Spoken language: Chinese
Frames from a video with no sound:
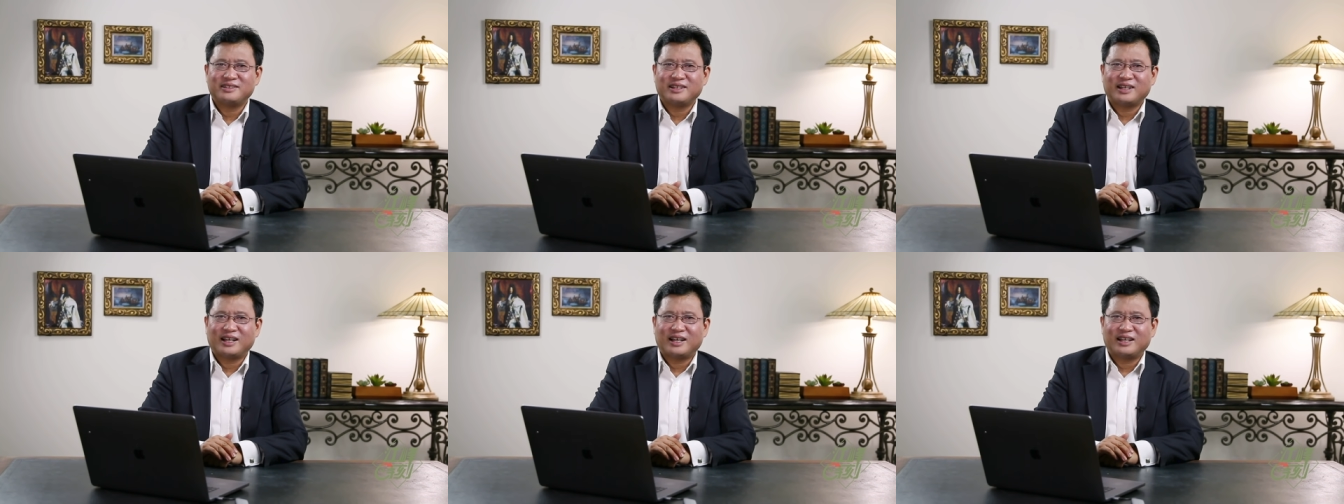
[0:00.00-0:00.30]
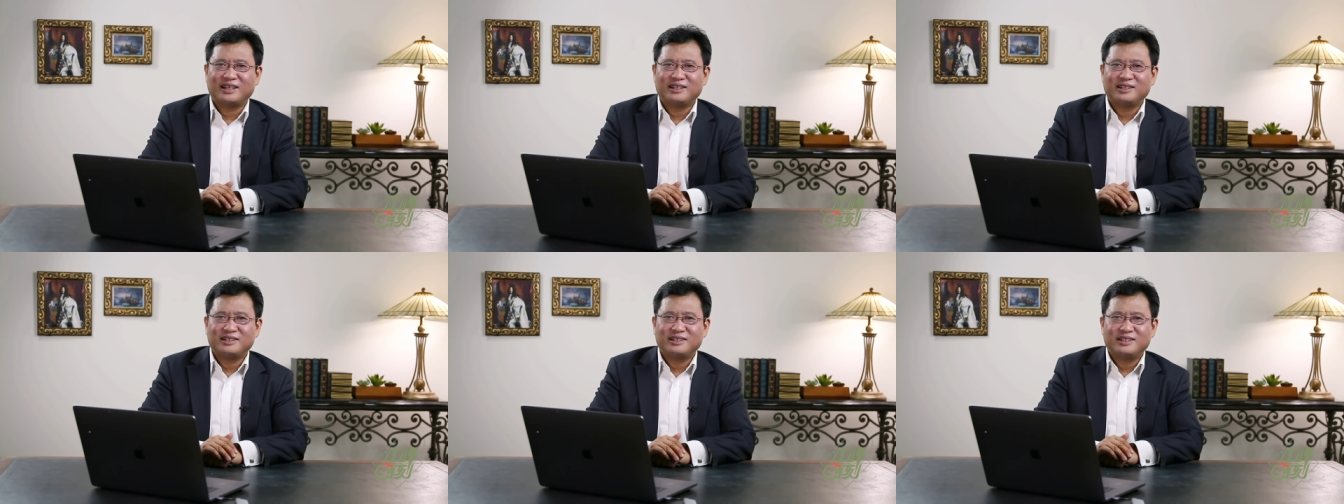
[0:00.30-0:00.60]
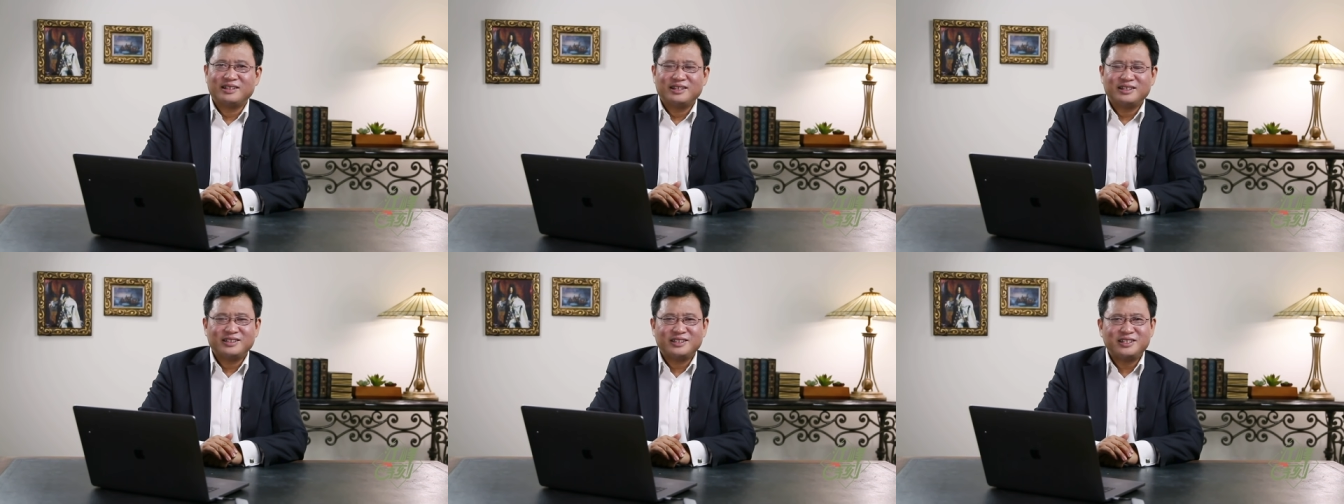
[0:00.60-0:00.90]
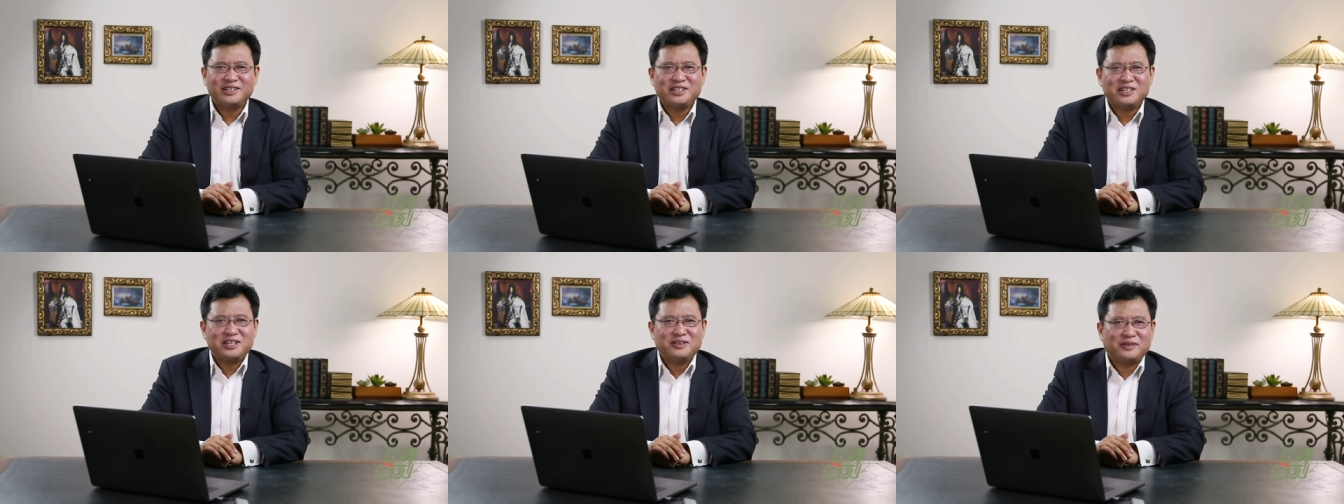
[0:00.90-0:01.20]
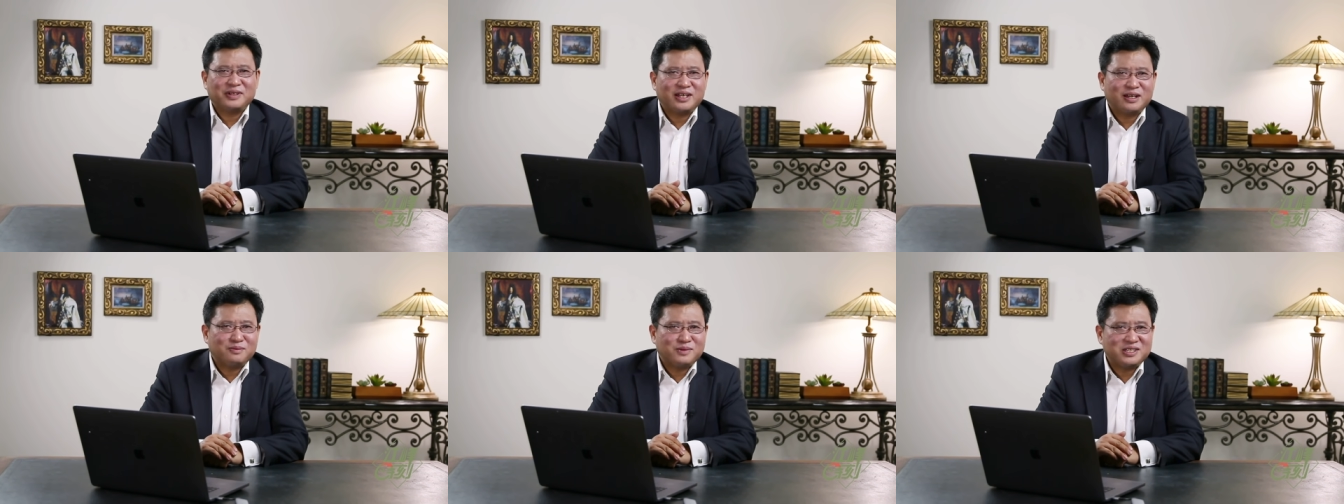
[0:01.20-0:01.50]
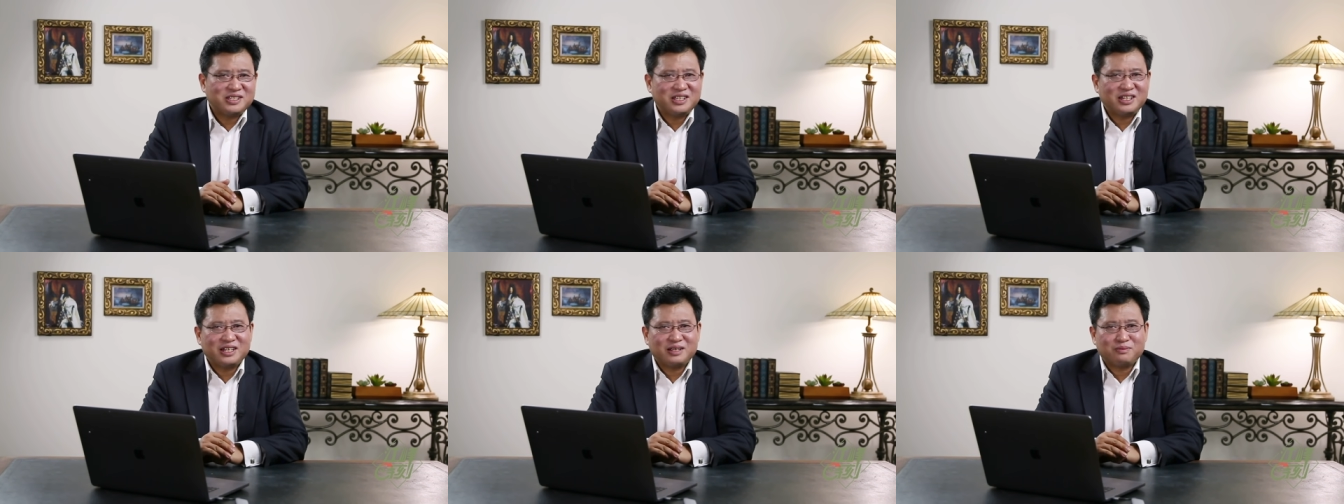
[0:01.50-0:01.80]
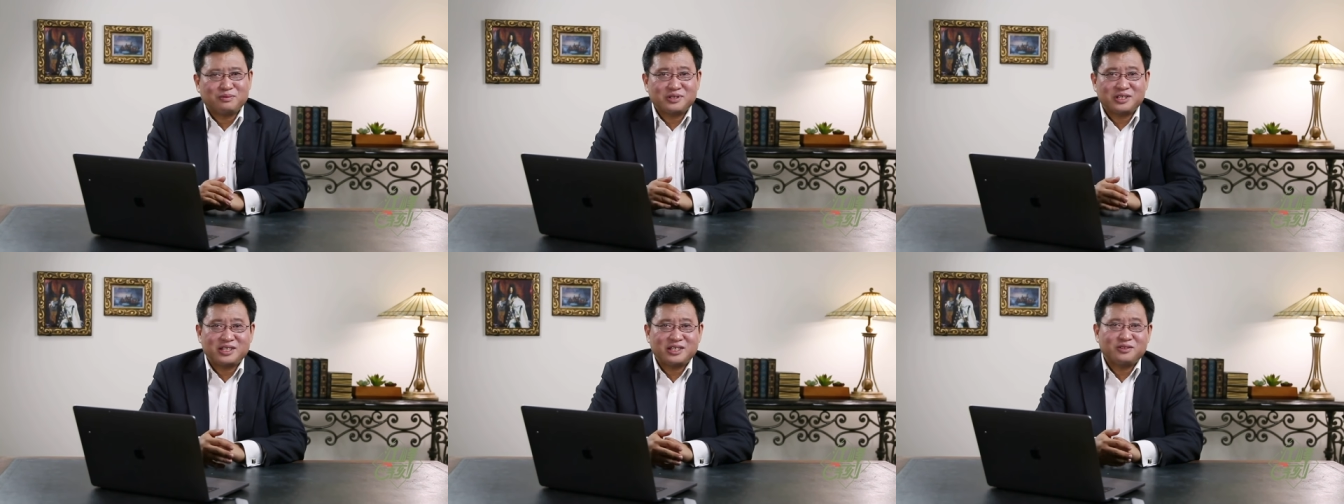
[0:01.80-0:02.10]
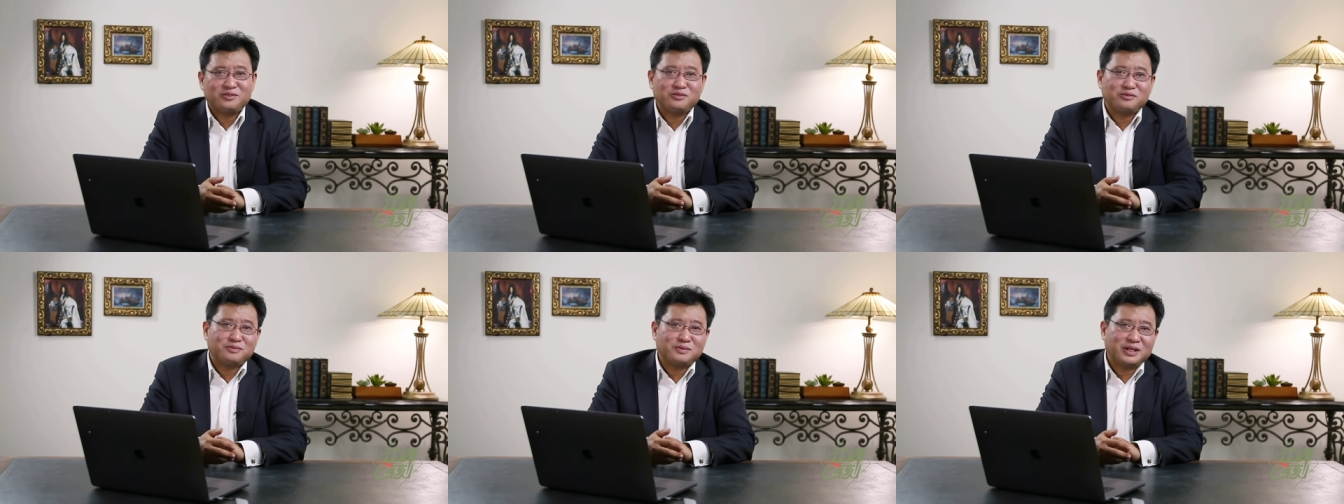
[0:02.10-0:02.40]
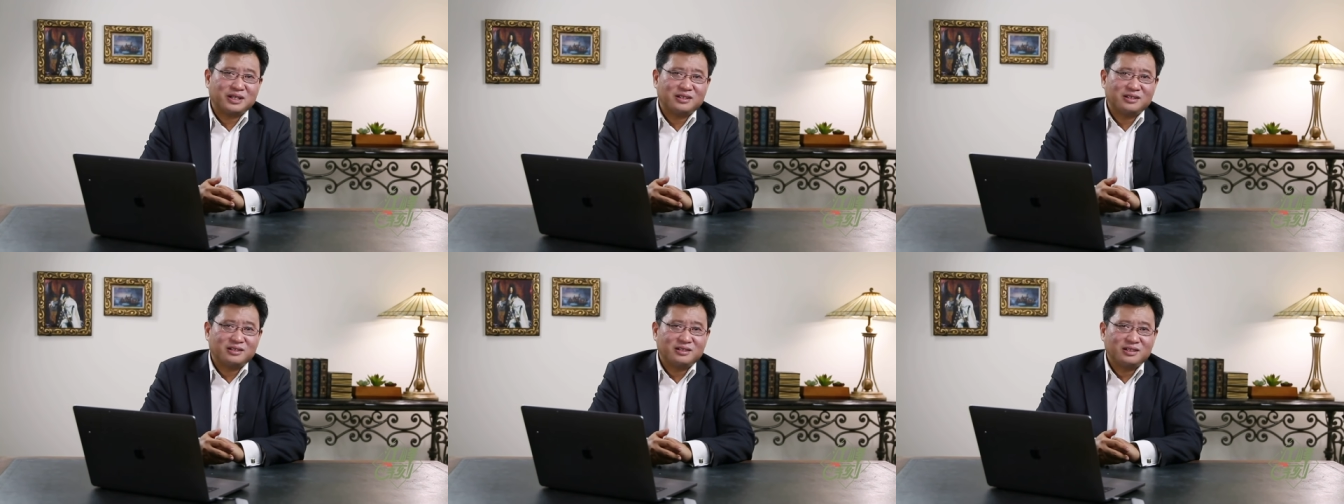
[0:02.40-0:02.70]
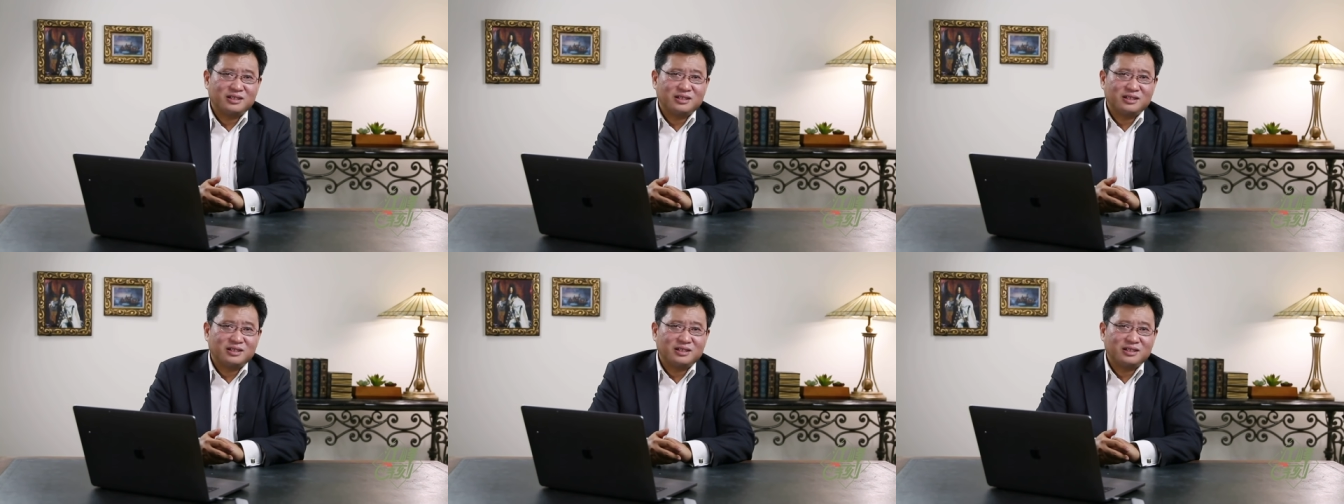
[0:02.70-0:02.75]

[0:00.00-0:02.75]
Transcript: 啊！其实你以为他们心里不清楚吗？